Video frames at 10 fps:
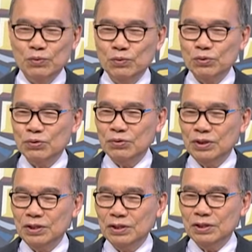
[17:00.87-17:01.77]

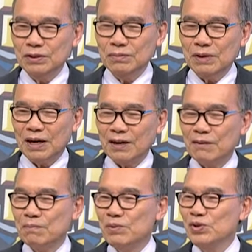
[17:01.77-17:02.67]
후손이 지금
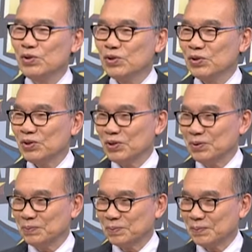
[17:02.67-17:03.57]
아랍 민족이에요.
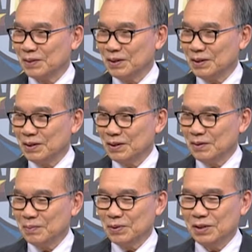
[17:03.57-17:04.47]

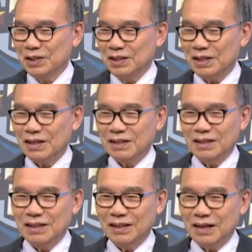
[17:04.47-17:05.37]
뭐
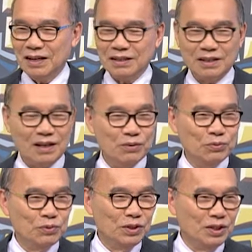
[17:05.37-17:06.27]
이란, 이락,
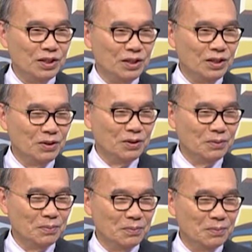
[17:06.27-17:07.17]
사우디
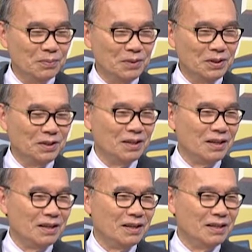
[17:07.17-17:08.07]
이런
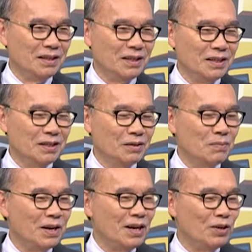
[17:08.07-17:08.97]
나라들이
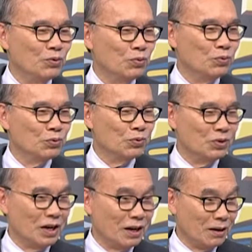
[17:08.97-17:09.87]
이스마엘
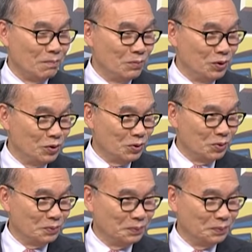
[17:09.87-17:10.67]
후손이 아랍 민족.